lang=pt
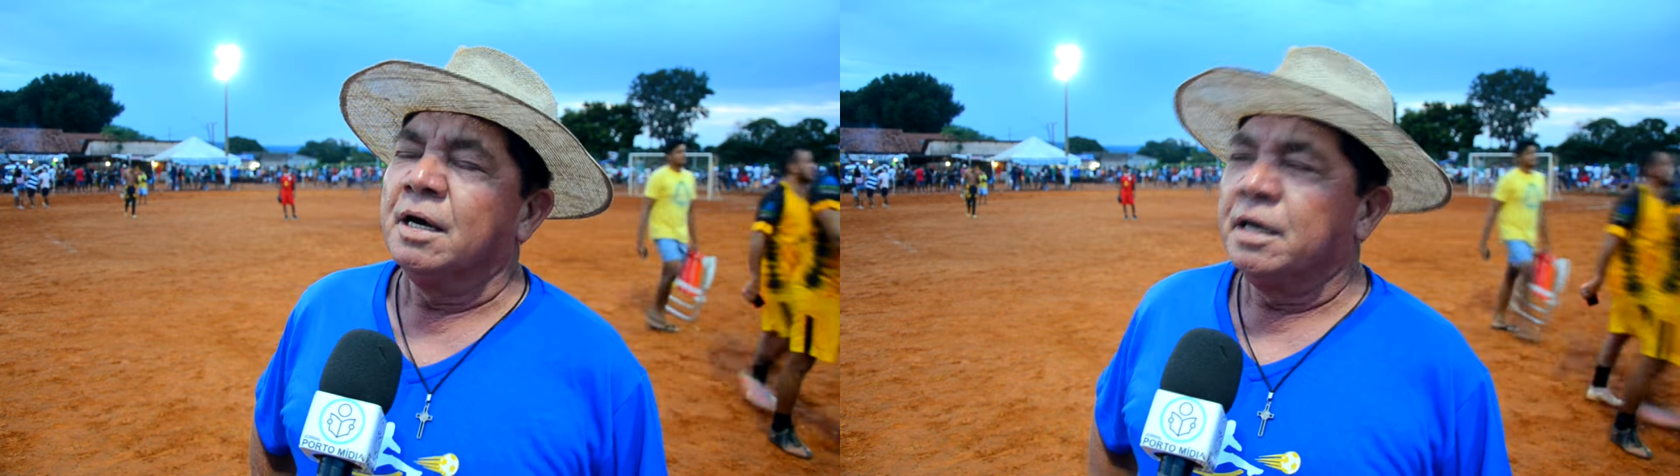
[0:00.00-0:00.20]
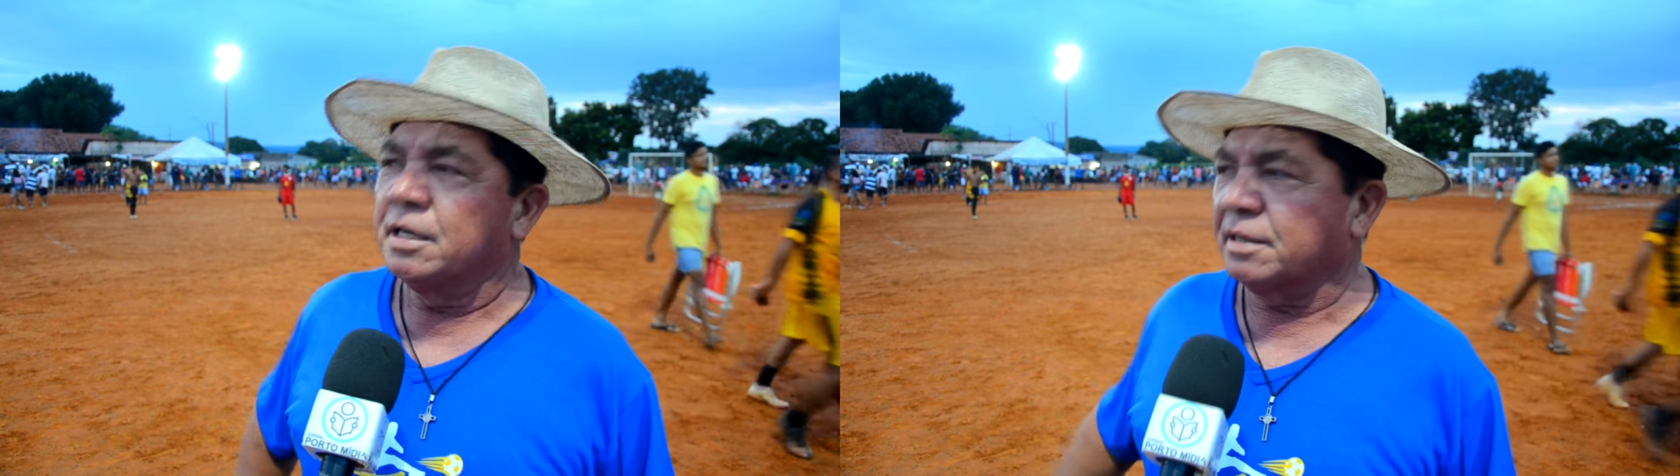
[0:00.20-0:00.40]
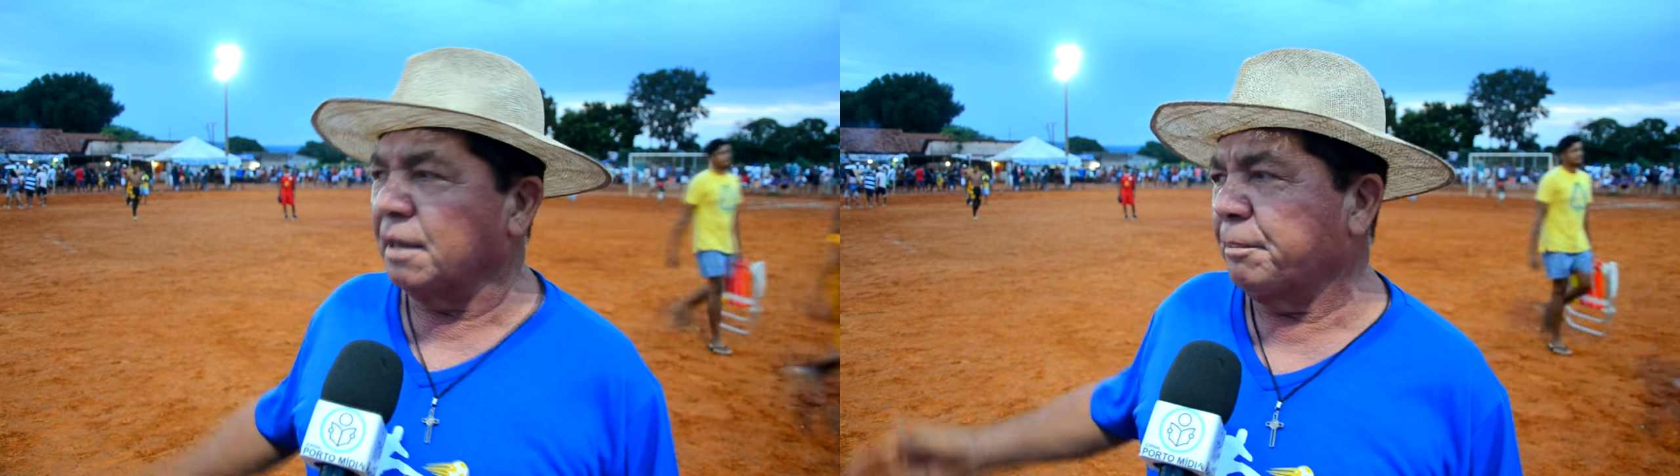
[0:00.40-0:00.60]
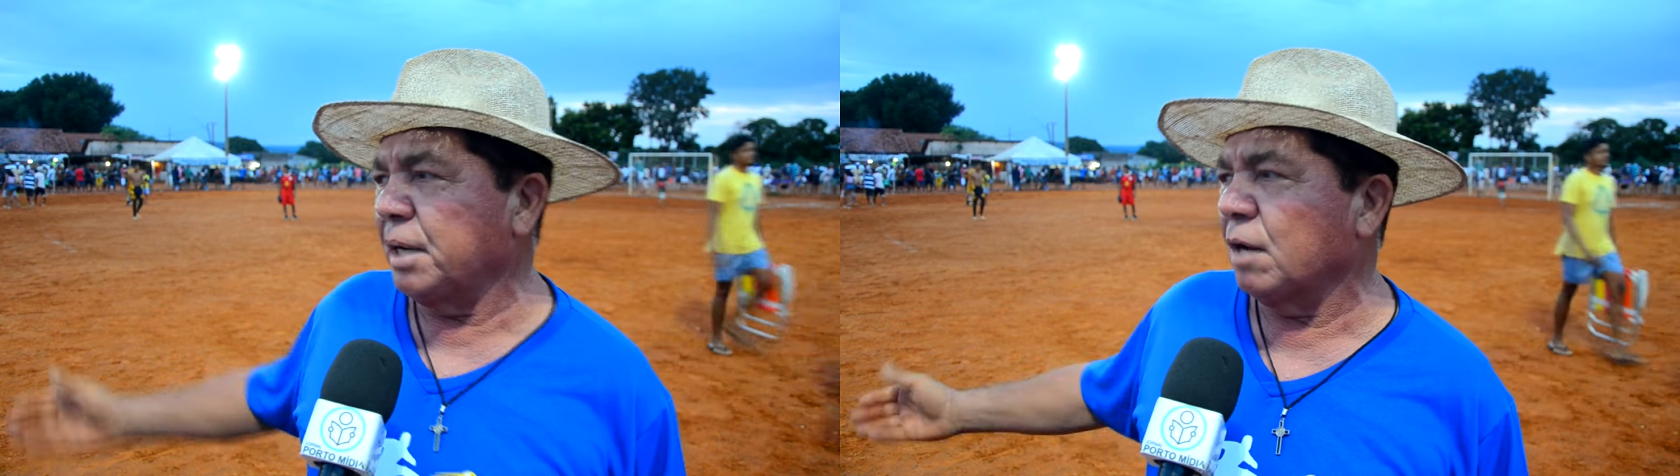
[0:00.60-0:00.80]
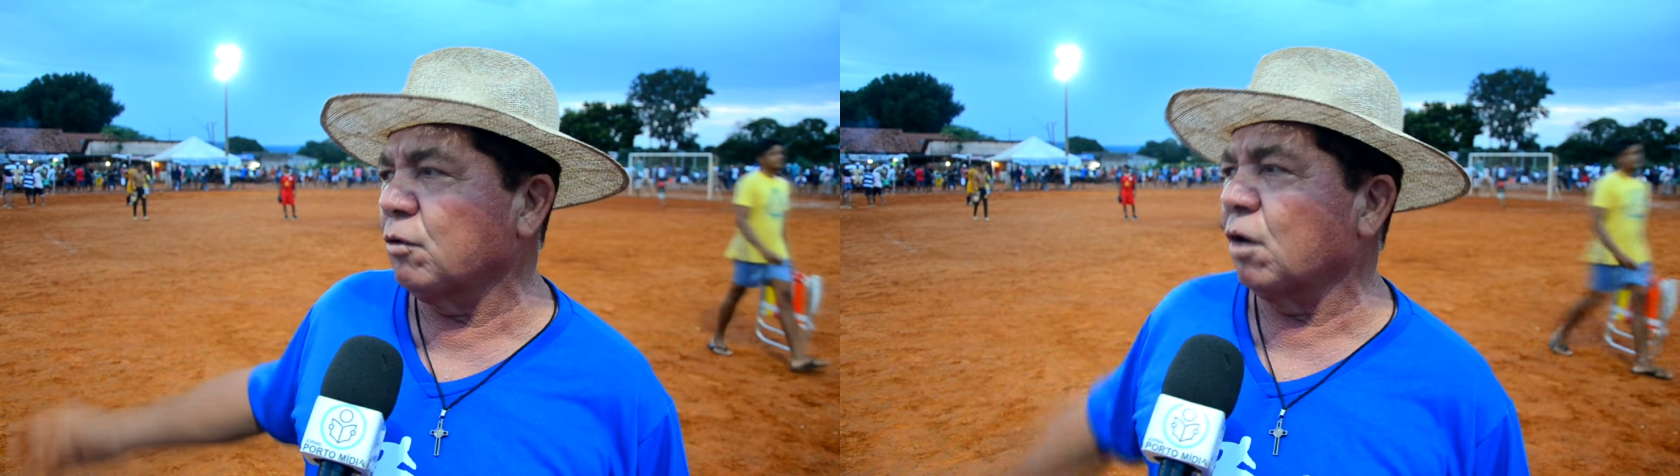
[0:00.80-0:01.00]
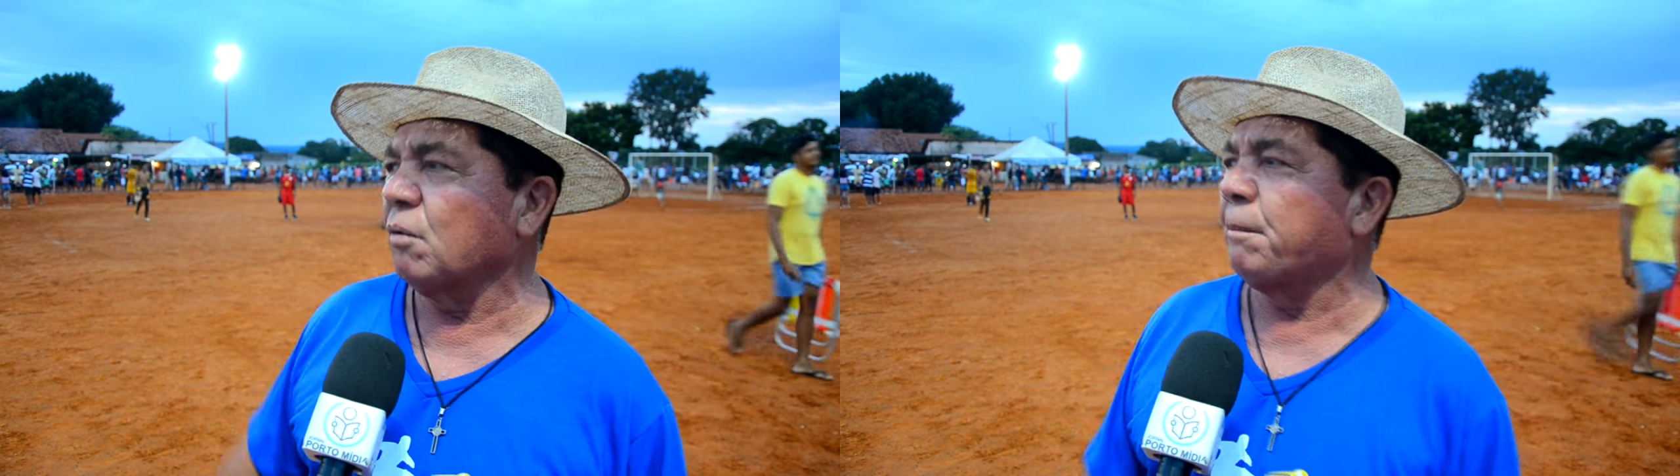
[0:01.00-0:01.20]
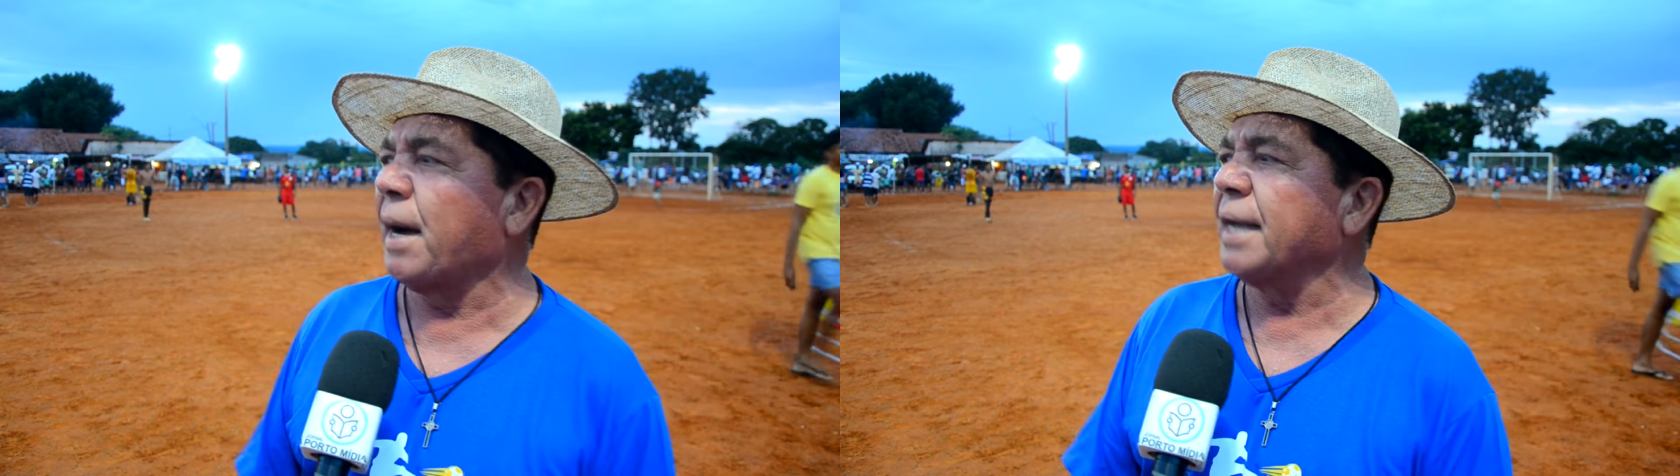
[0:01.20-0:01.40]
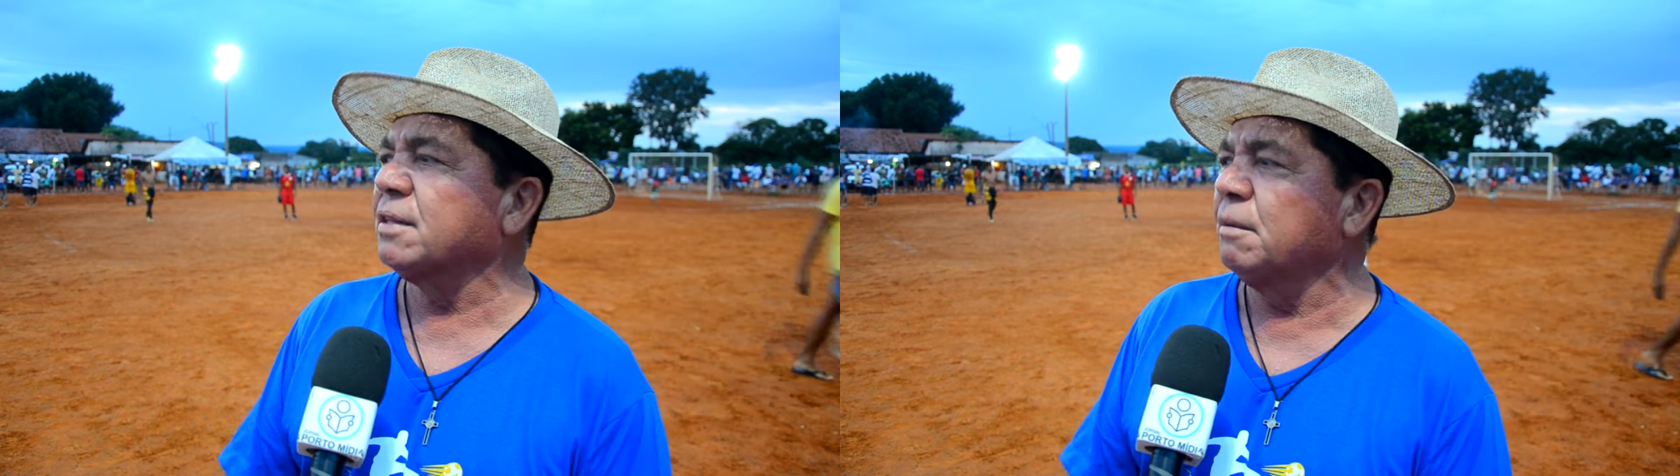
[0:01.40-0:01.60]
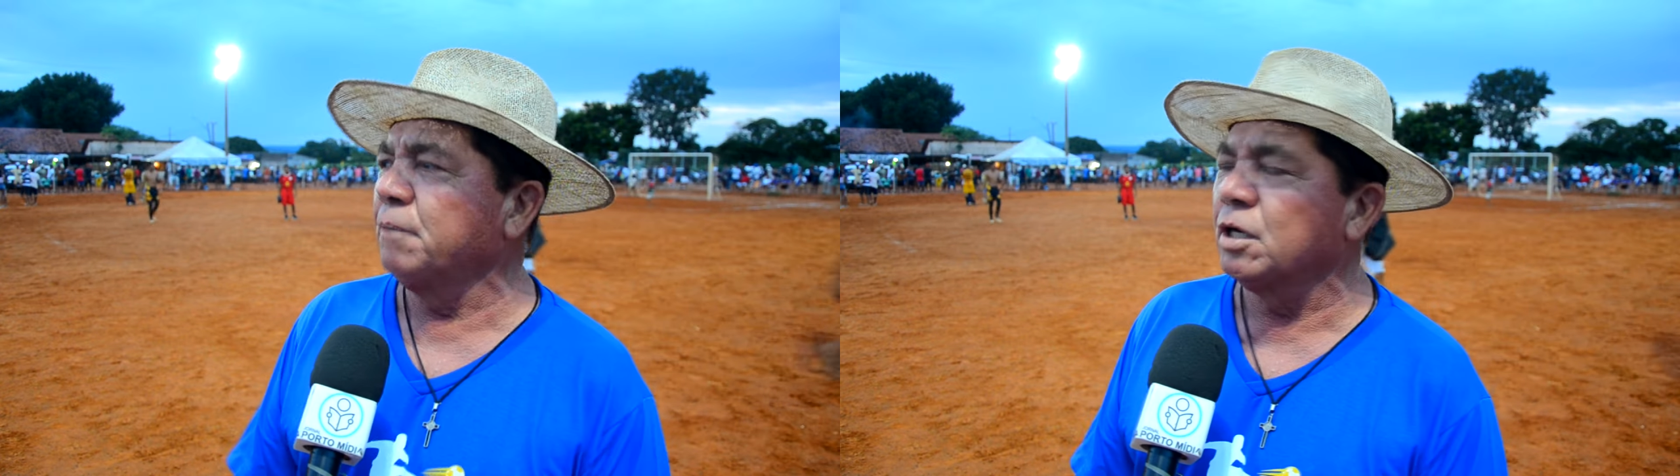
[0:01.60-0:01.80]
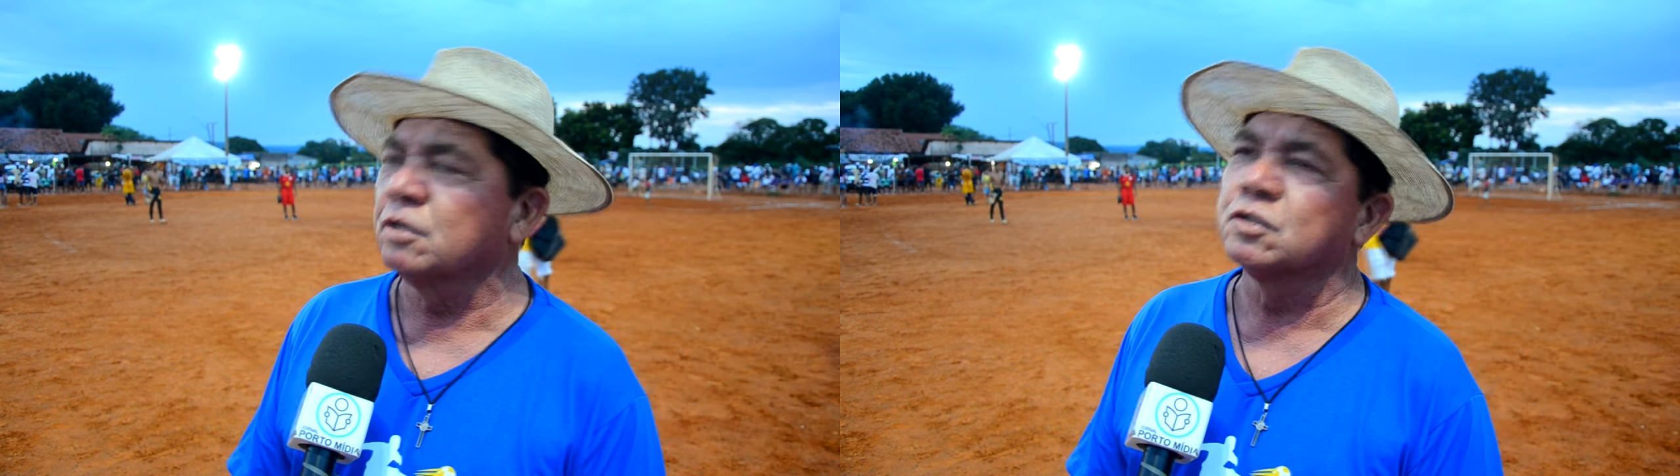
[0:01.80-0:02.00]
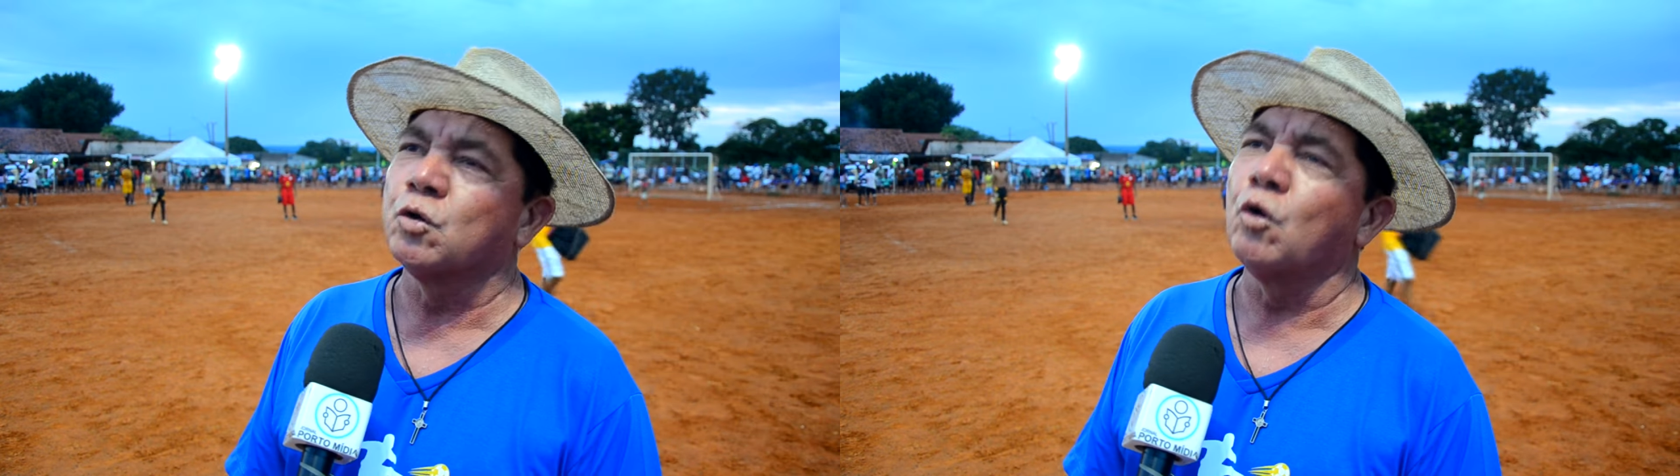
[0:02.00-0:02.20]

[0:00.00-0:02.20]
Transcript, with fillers: e também agora o Baita Amigos,